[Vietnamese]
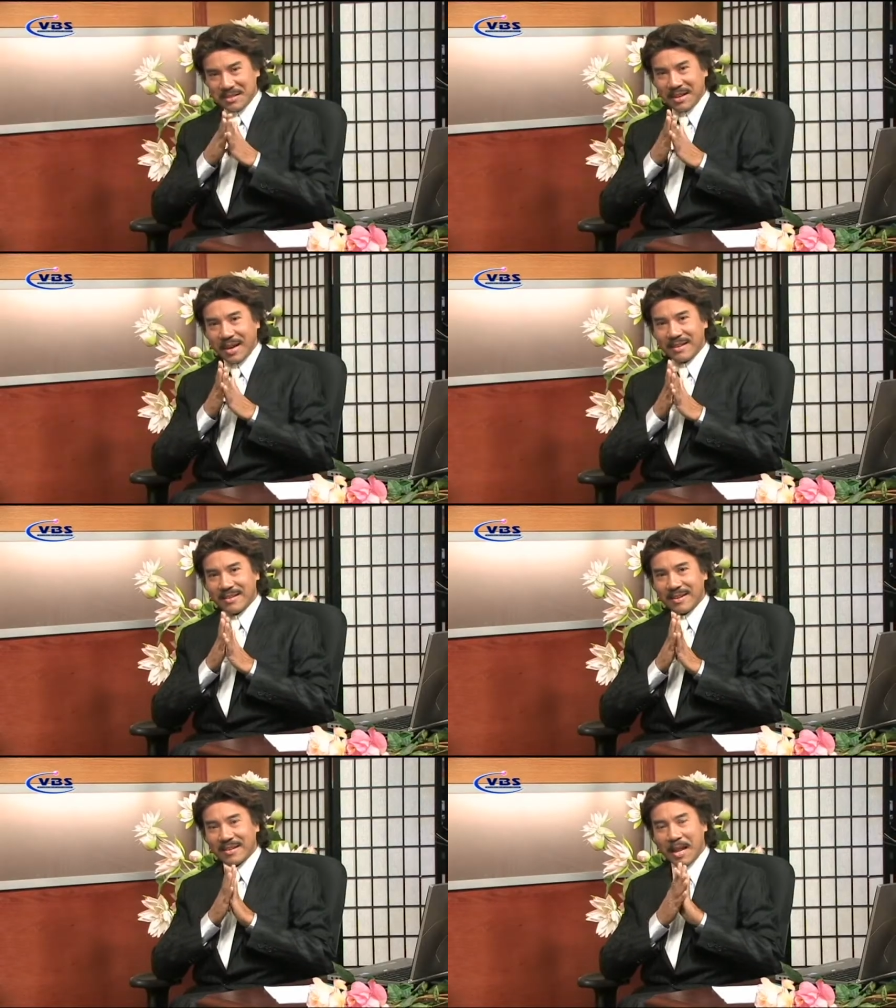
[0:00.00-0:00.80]

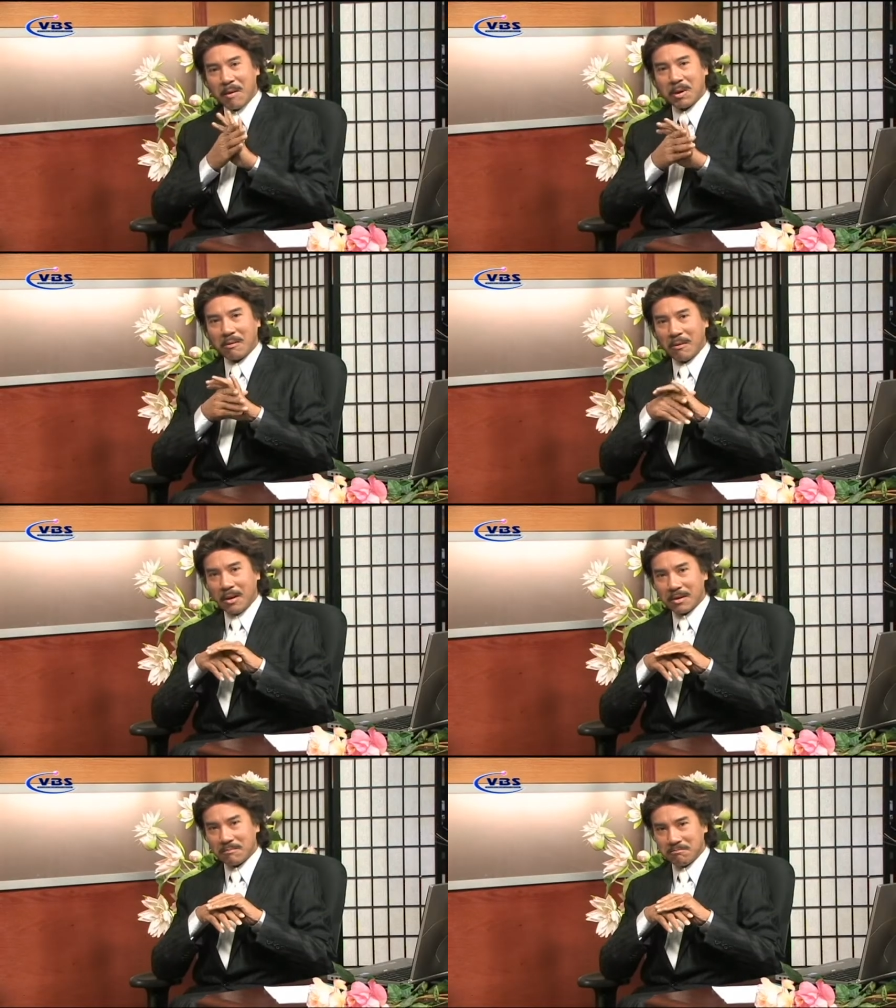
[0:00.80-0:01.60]
anh à, nào mà
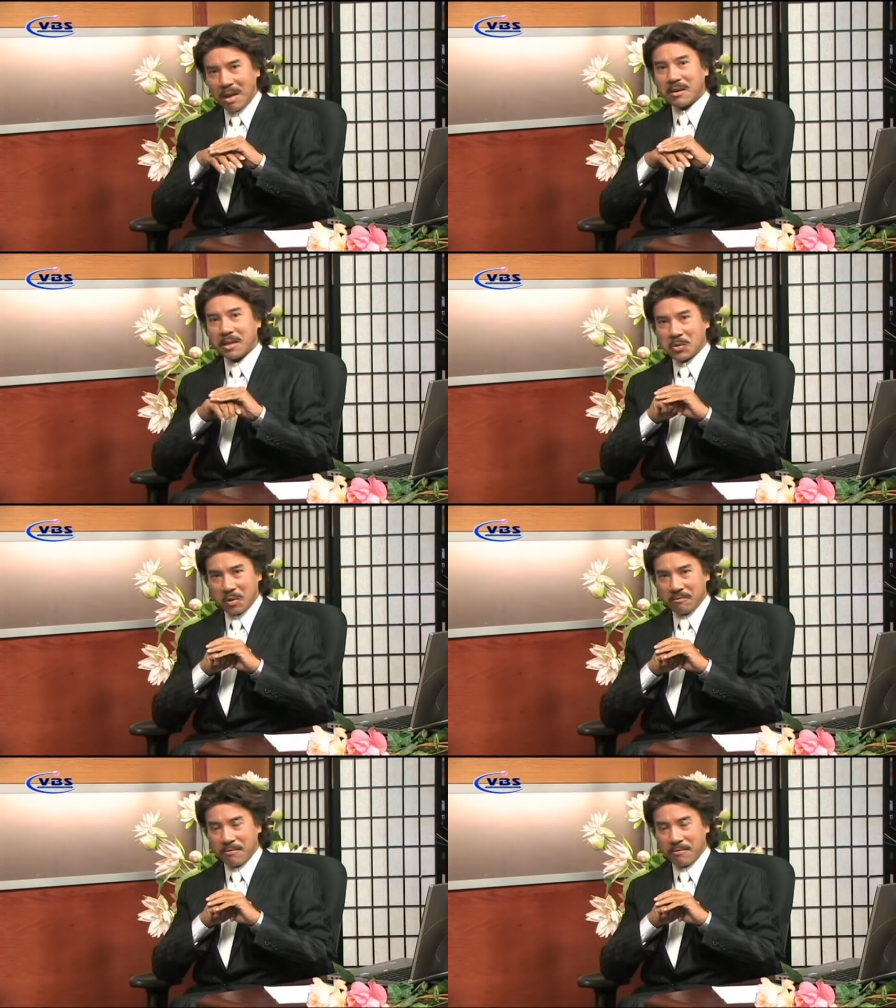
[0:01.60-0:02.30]
có mắt nghệ thuật